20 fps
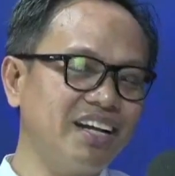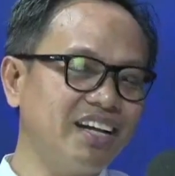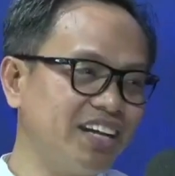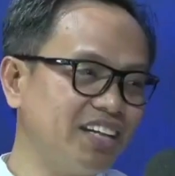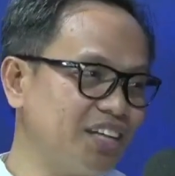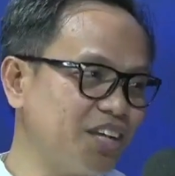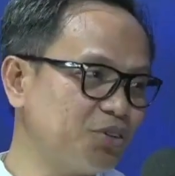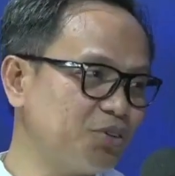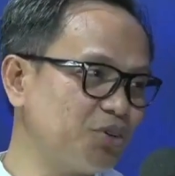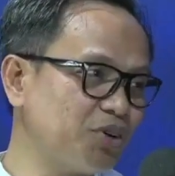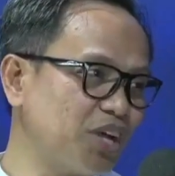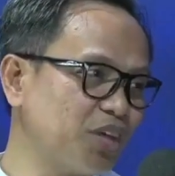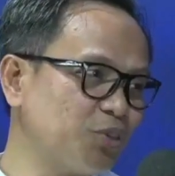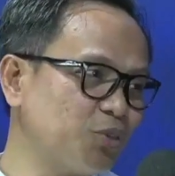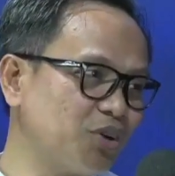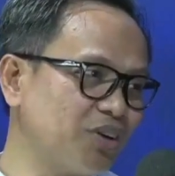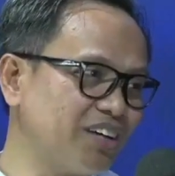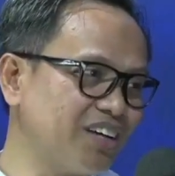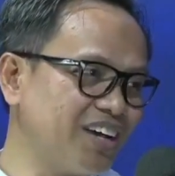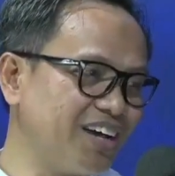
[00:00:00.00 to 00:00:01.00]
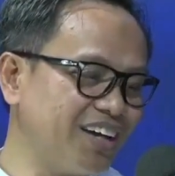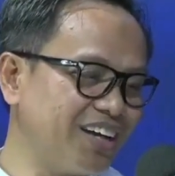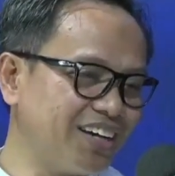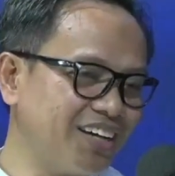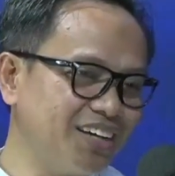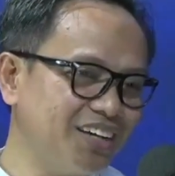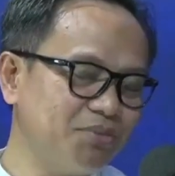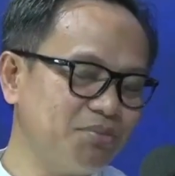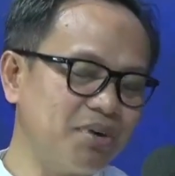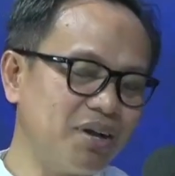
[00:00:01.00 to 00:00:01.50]
hanya kurator
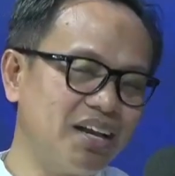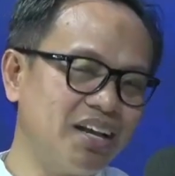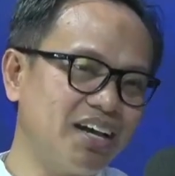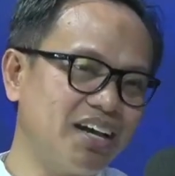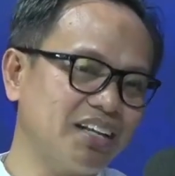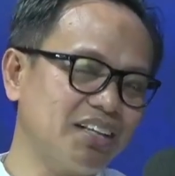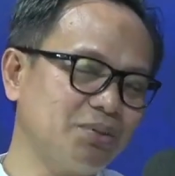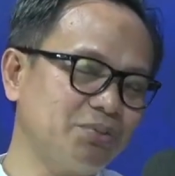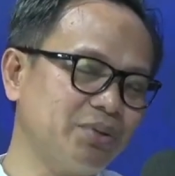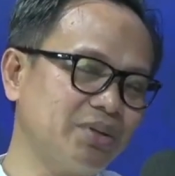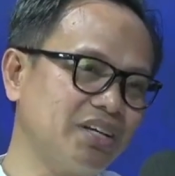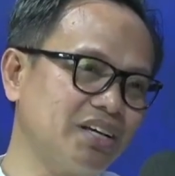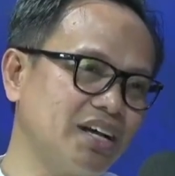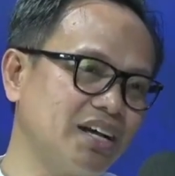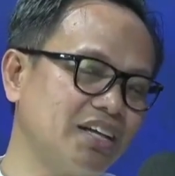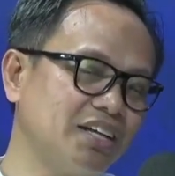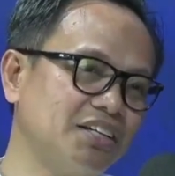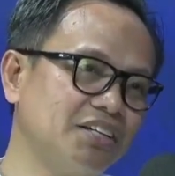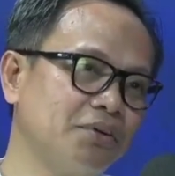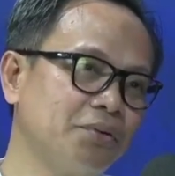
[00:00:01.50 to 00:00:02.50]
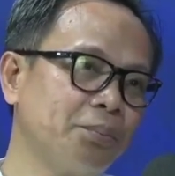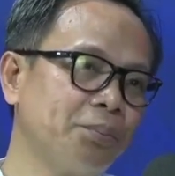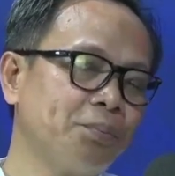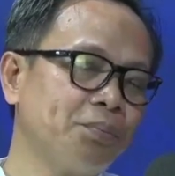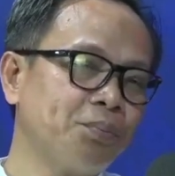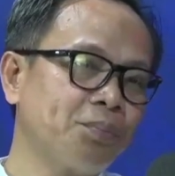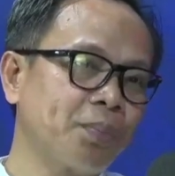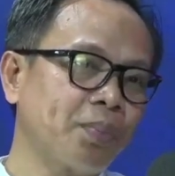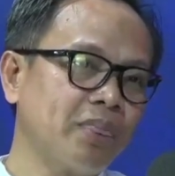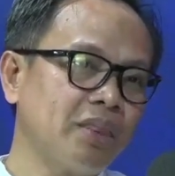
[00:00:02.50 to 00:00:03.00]
negara, Balai Harta Peninggalan
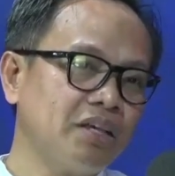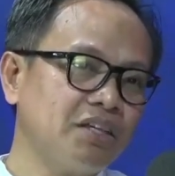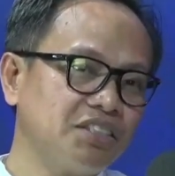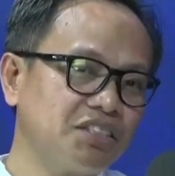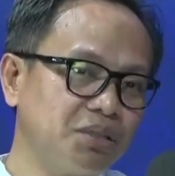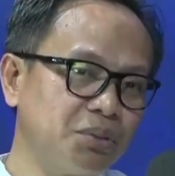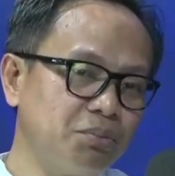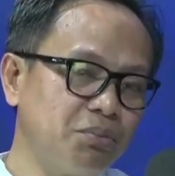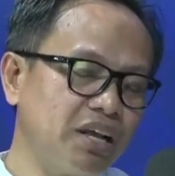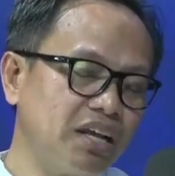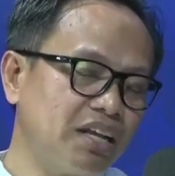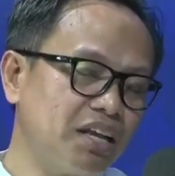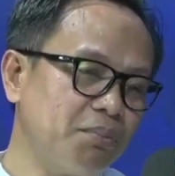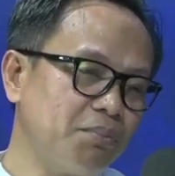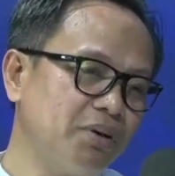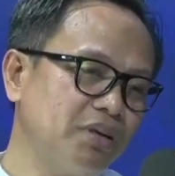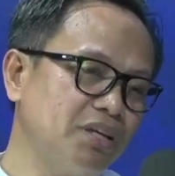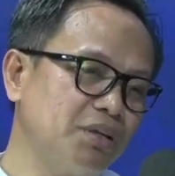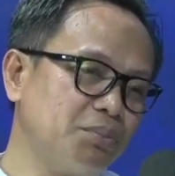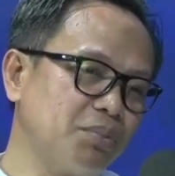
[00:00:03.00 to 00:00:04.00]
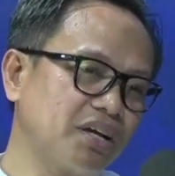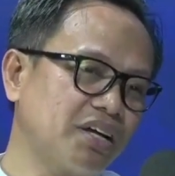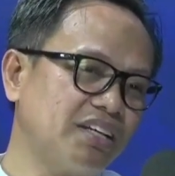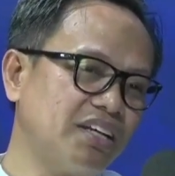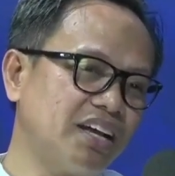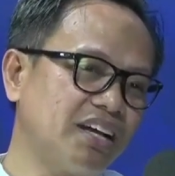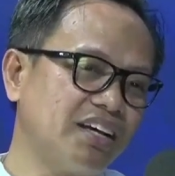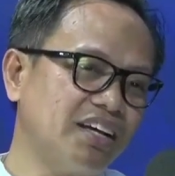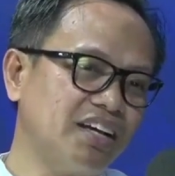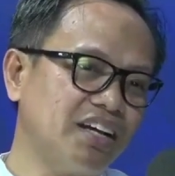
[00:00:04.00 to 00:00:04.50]
98
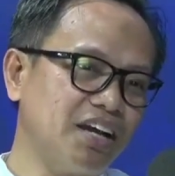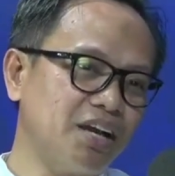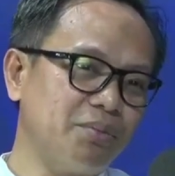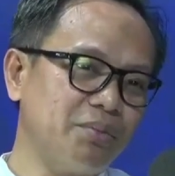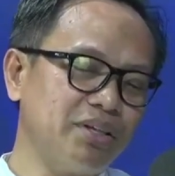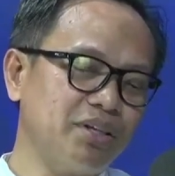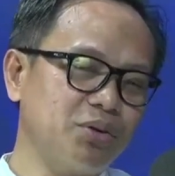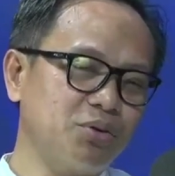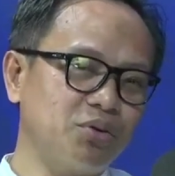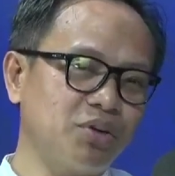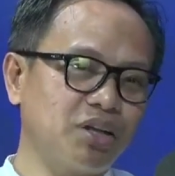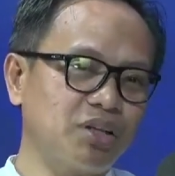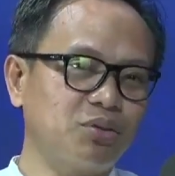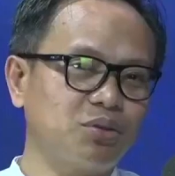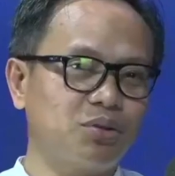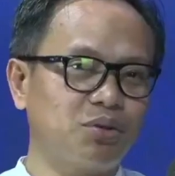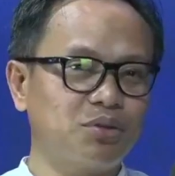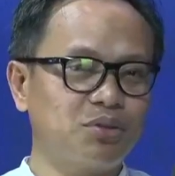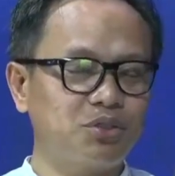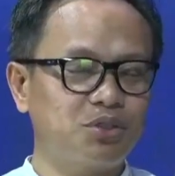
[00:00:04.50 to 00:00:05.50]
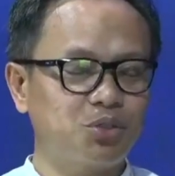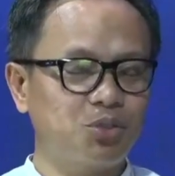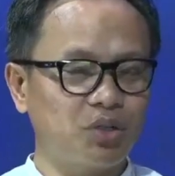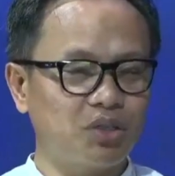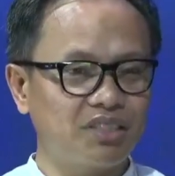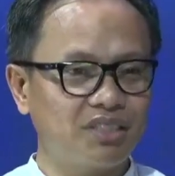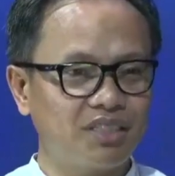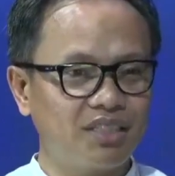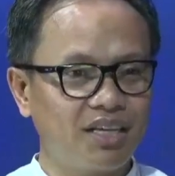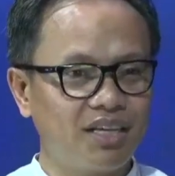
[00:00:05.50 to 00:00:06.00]
diperkenalkan yang namanya kurator
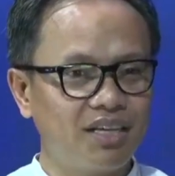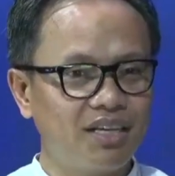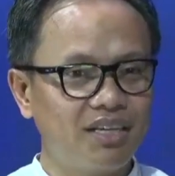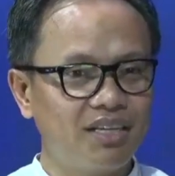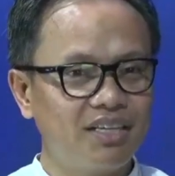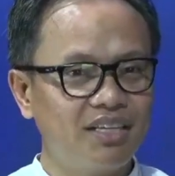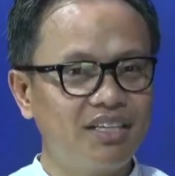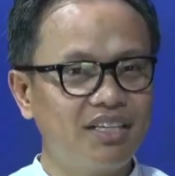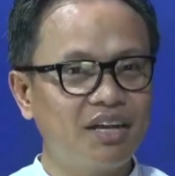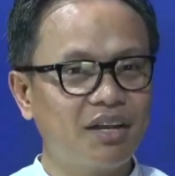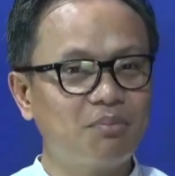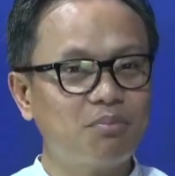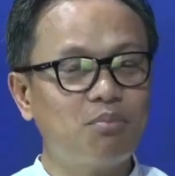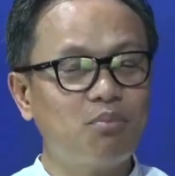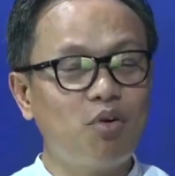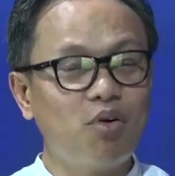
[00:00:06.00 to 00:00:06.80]
swasta yang yeah.